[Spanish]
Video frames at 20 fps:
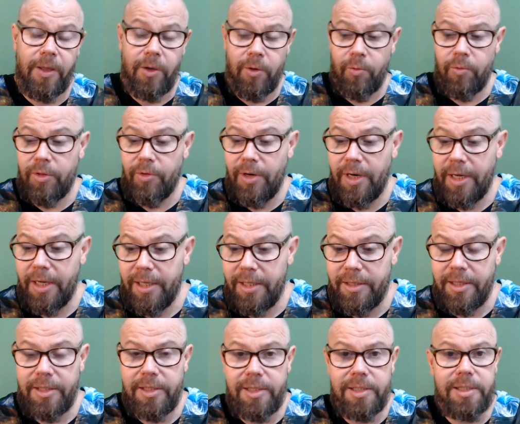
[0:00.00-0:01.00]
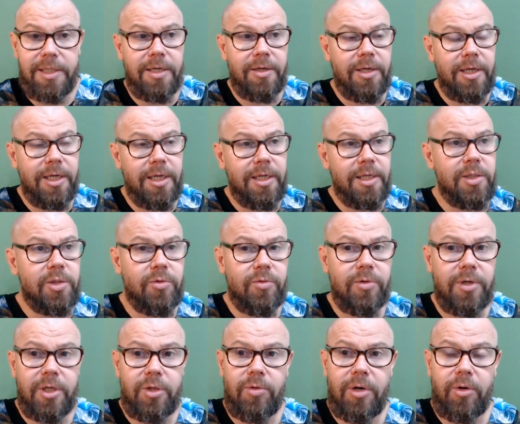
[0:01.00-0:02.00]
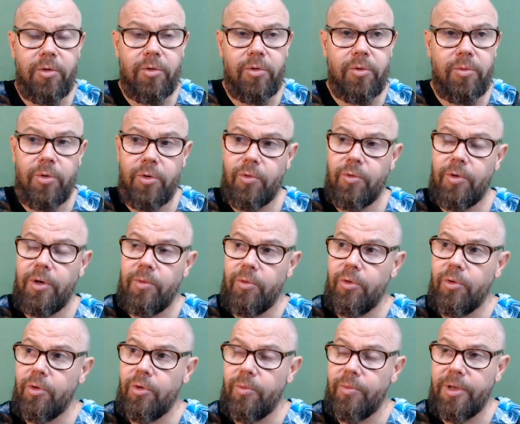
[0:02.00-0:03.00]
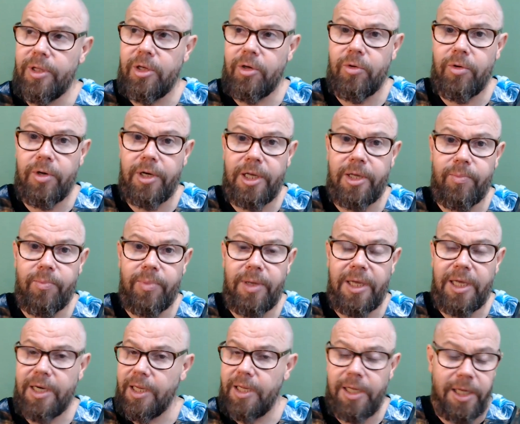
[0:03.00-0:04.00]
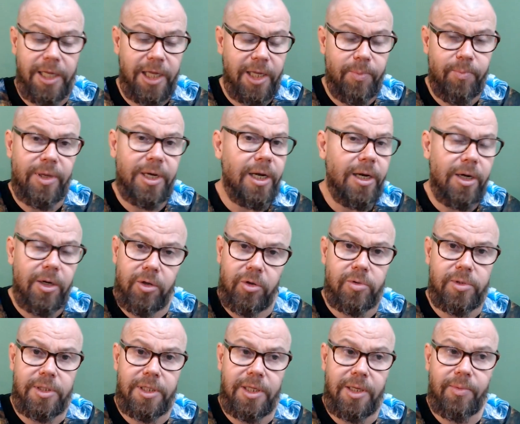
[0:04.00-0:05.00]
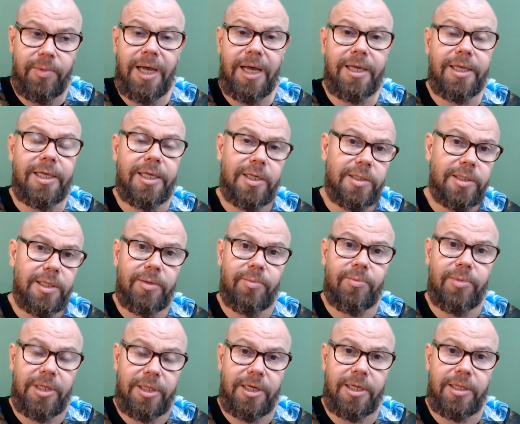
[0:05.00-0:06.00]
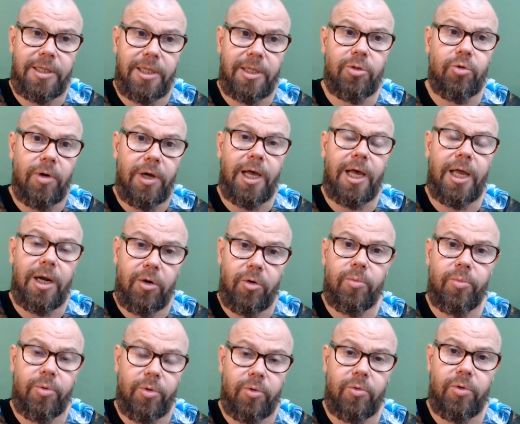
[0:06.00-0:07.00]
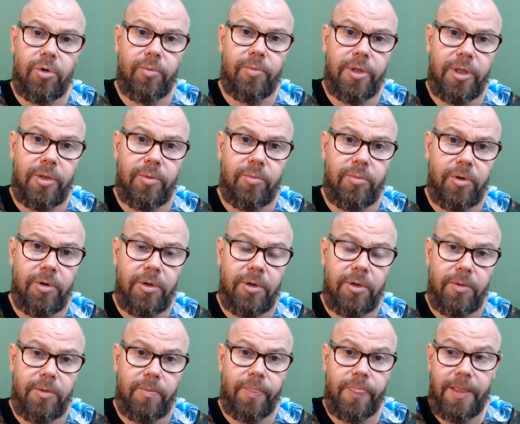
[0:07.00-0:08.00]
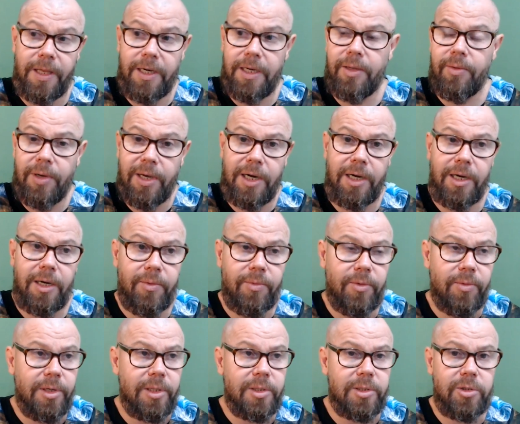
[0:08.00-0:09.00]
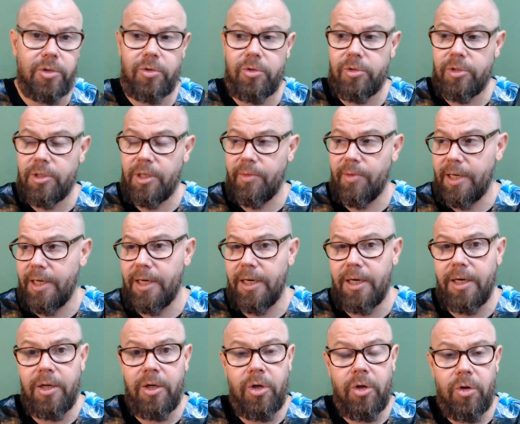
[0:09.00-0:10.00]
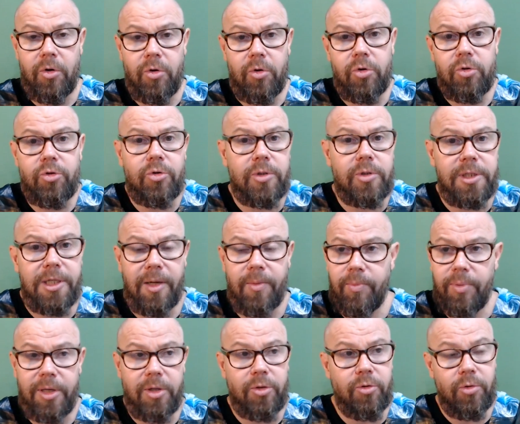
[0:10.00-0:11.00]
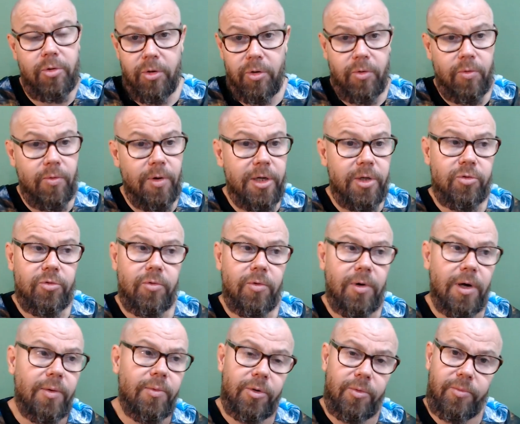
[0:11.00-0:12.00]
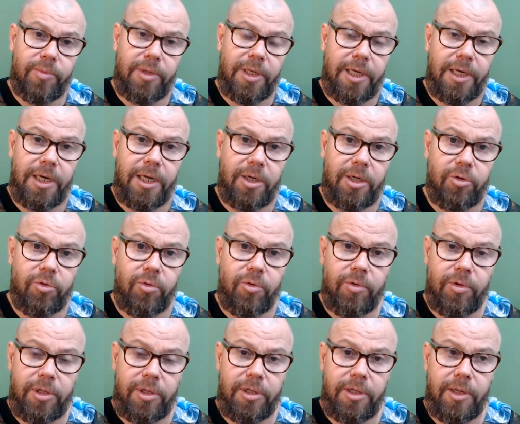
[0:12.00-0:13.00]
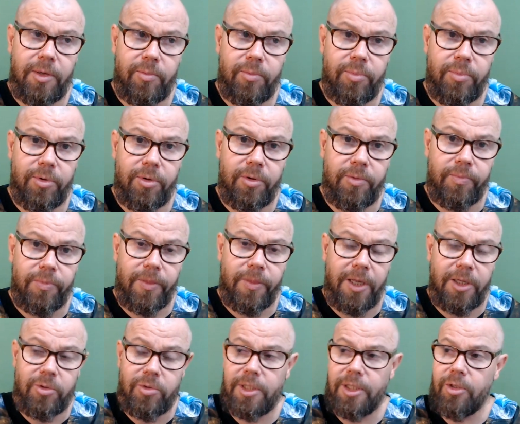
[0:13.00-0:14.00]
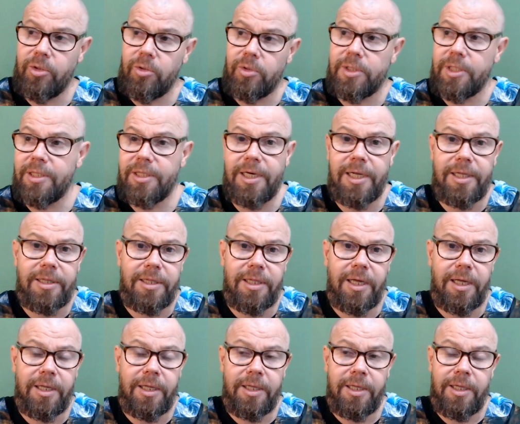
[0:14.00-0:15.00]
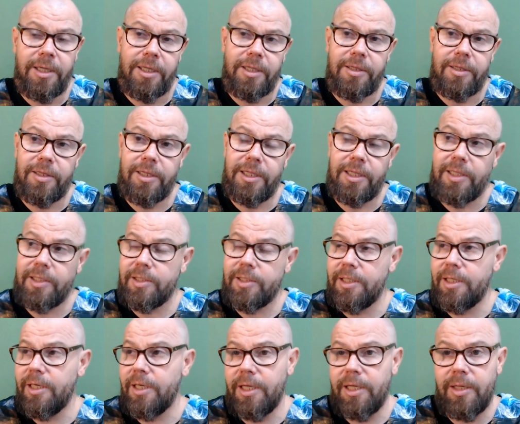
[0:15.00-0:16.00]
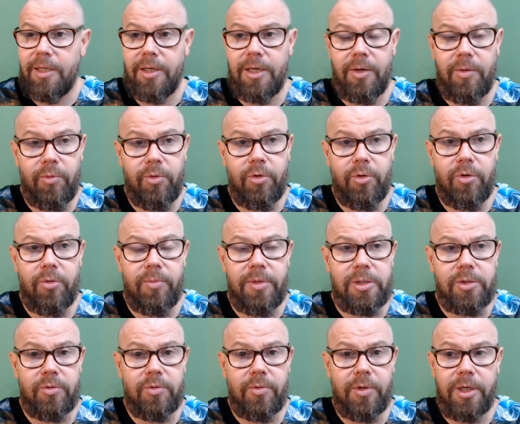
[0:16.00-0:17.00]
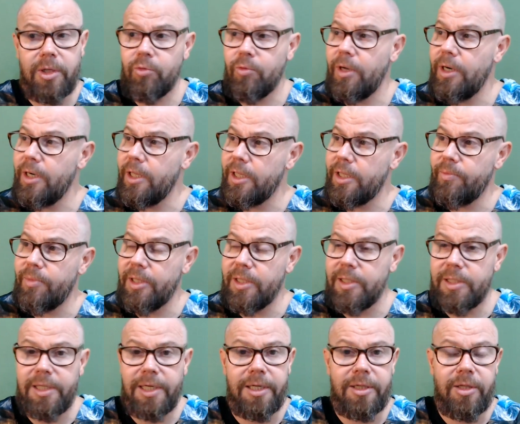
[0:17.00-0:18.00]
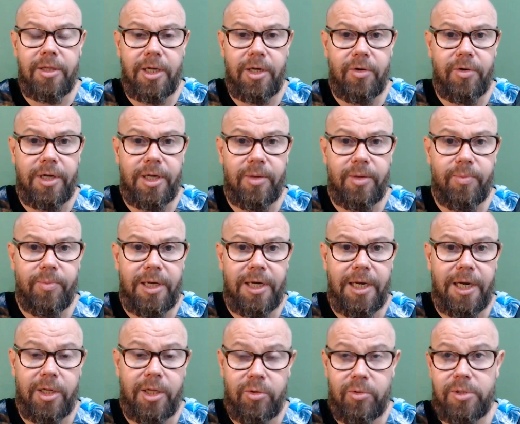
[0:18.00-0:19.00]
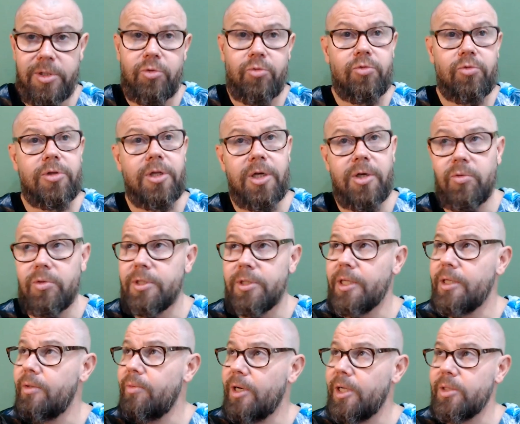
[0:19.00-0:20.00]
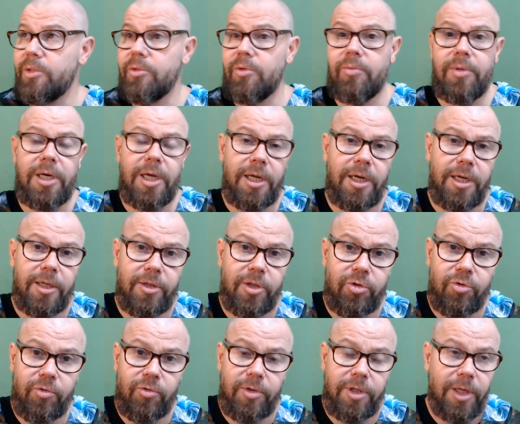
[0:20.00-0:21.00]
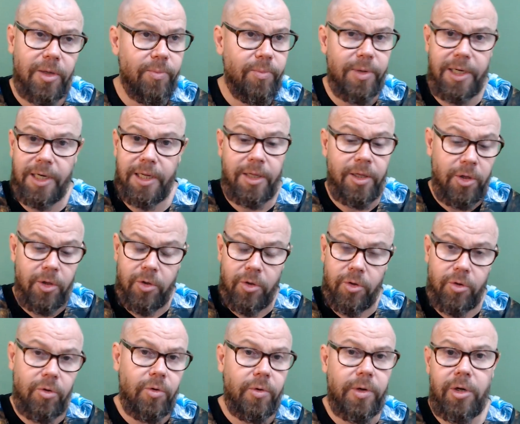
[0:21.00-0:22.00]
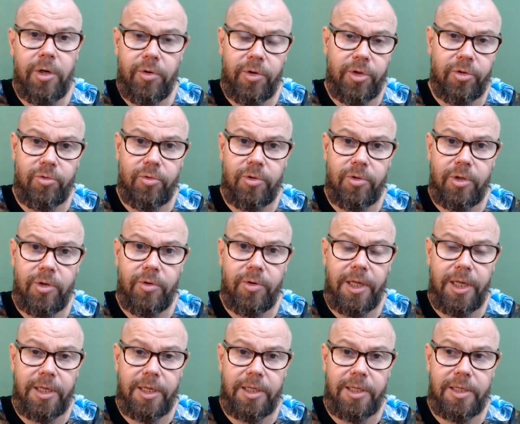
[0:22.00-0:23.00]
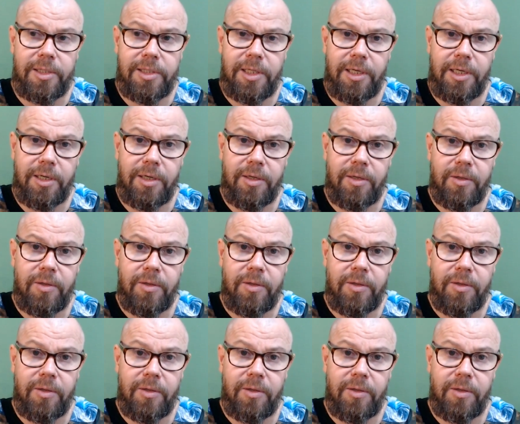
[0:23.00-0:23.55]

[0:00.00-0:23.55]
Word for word: Cuando la gente dice, eh, hice un ritual con un brujo, el brujo me dijo que espere. Esperar no sirve, hay que hacer mientras tanto algo por uno mismo. Elevar la vibración, trabajar otros aspectos de los cuales yo hablo en mi canal todo el tiempo. Entonces no se trata de decir, el brujo me hizo un ritual y me dice que tengo que esperar. Entonces tú te cruzas de brazos, miras el techo y esperas. No es lo que yo digo que hay que hacer.